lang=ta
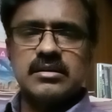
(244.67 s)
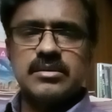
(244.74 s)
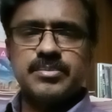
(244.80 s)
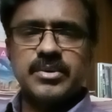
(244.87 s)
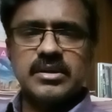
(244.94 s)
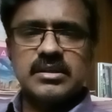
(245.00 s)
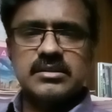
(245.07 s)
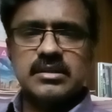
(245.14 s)

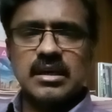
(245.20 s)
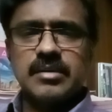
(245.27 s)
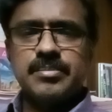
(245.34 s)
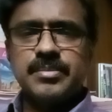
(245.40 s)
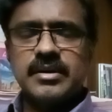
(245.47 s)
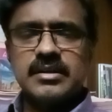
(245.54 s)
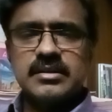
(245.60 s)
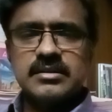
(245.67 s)
இப்போ அந்த
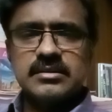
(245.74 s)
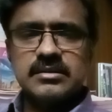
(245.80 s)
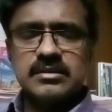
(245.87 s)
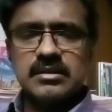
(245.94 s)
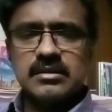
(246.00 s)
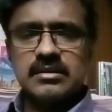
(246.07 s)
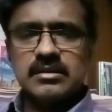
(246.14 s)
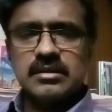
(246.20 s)
சாப்பாடு
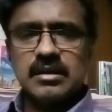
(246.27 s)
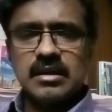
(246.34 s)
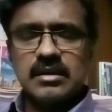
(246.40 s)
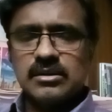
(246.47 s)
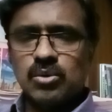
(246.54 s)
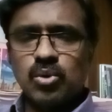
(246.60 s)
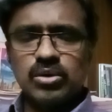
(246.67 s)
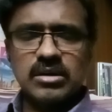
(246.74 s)

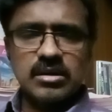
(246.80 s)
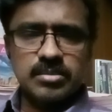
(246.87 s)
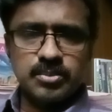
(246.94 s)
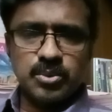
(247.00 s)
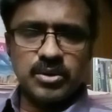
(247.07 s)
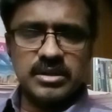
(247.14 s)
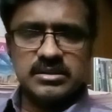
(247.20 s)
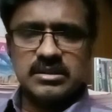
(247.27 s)
அந்த
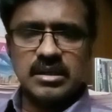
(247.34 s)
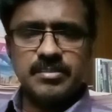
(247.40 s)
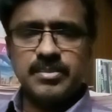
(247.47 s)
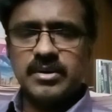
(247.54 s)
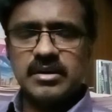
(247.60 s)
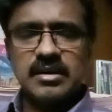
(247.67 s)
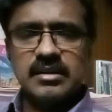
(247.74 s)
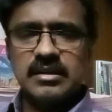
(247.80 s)
ஹோட்டலுக்கு போன
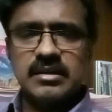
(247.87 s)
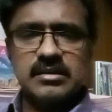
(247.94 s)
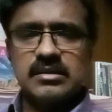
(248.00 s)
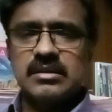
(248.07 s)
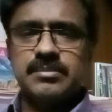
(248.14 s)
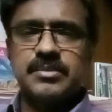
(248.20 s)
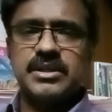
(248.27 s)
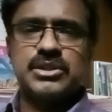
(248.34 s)
சாப்பாடில் தானே
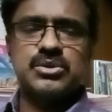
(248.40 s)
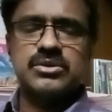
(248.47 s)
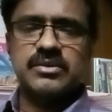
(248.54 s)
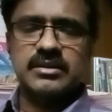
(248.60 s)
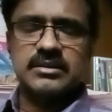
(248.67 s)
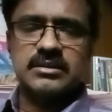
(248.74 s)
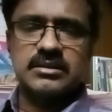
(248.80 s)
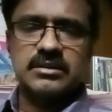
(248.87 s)
இந்த இஷ்யூஸ்
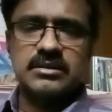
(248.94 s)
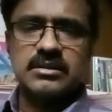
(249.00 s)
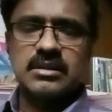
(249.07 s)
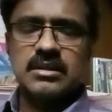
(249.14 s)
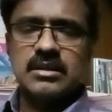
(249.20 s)
வந்தது